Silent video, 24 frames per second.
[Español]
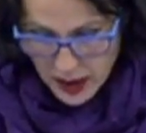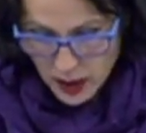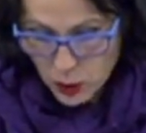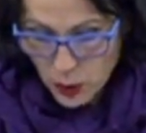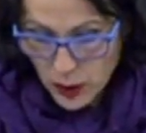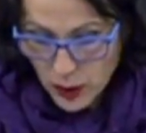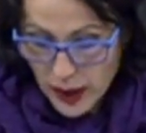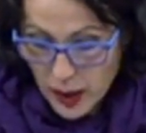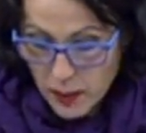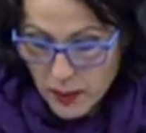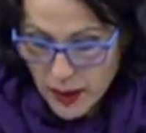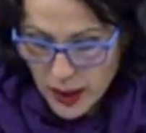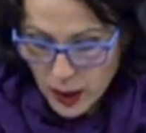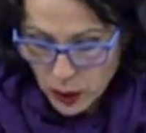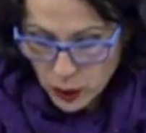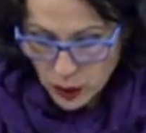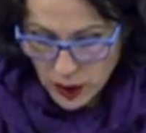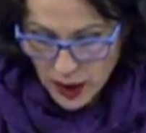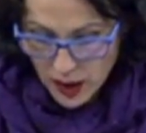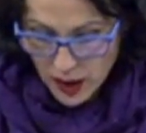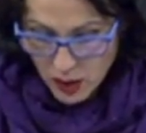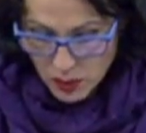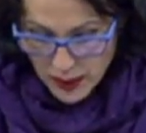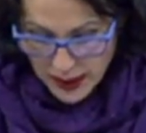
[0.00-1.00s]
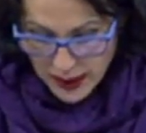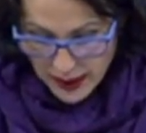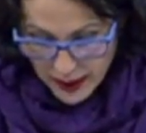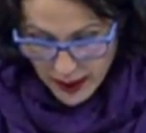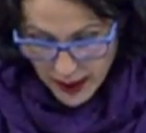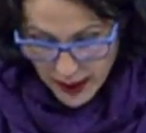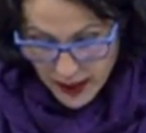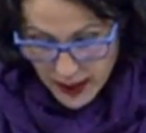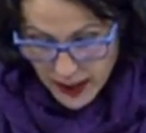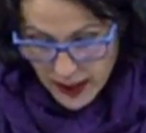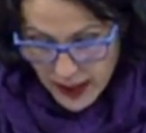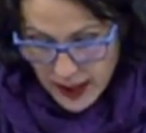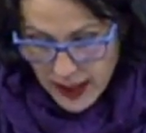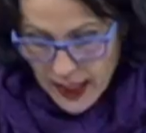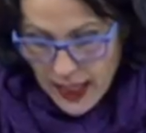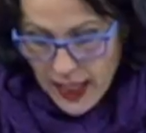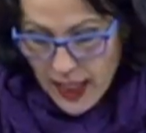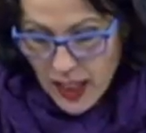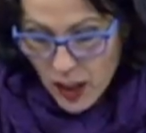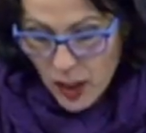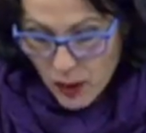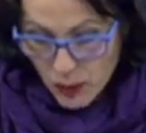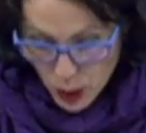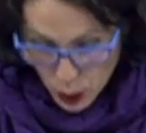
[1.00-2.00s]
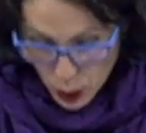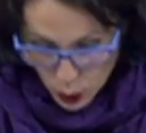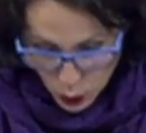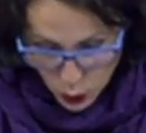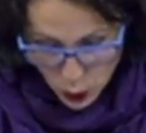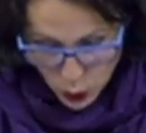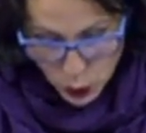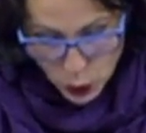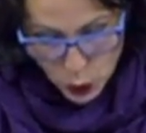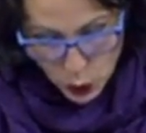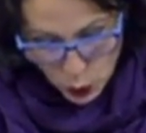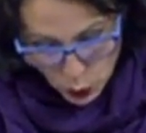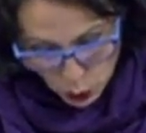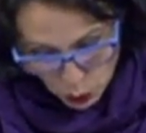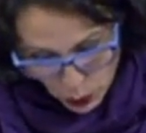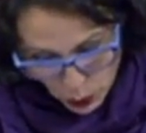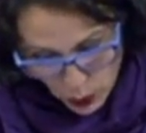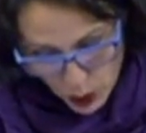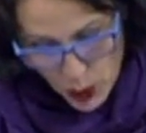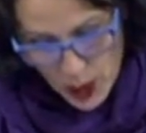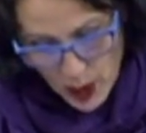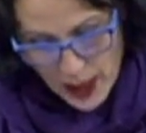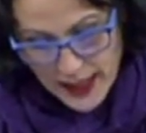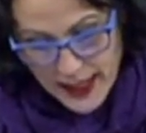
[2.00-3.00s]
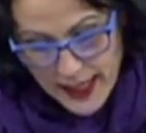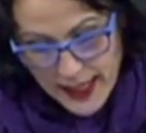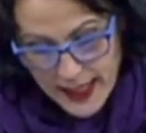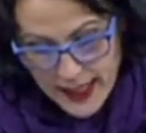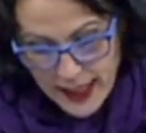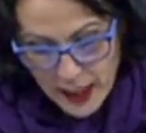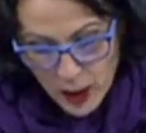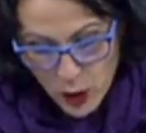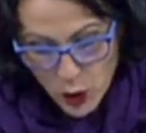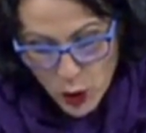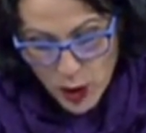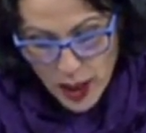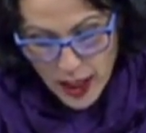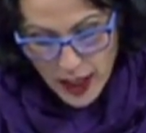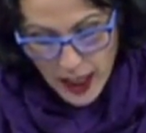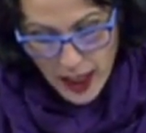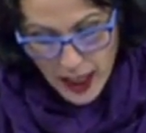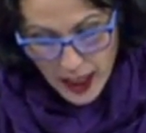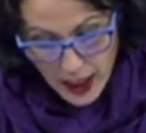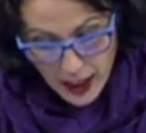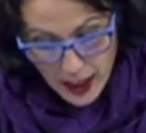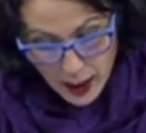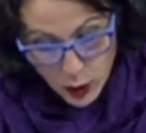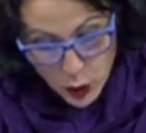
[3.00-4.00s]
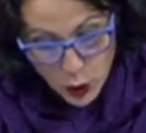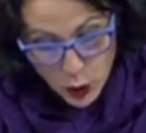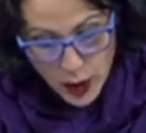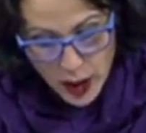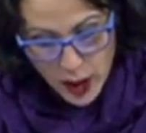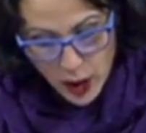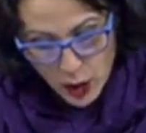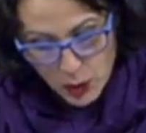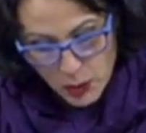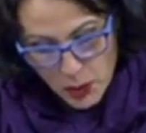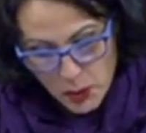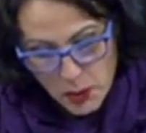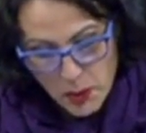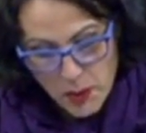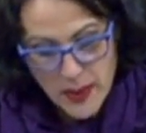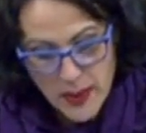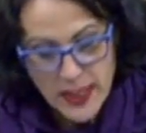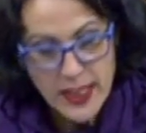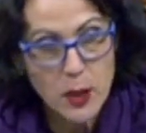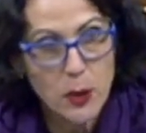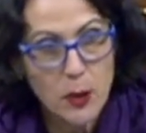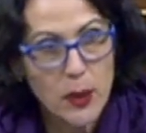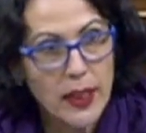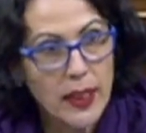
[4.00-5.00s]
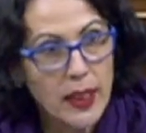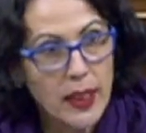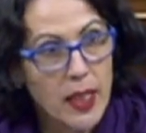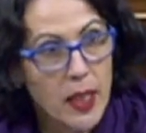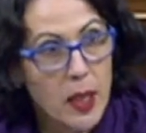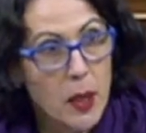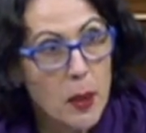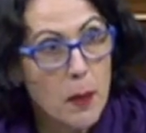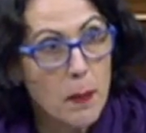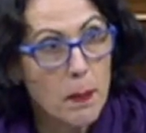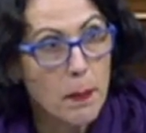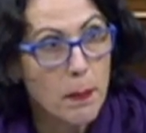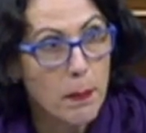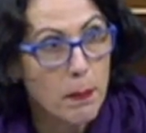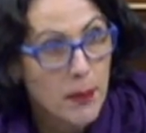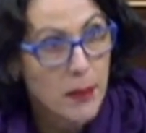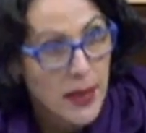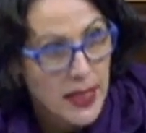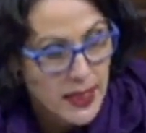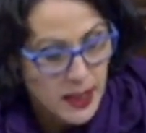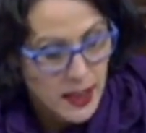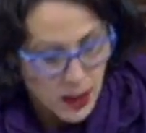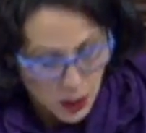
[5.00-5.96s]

de un crimen contra la humanidad que violó, torturó, asesinó, encarceló y robó bebés durante más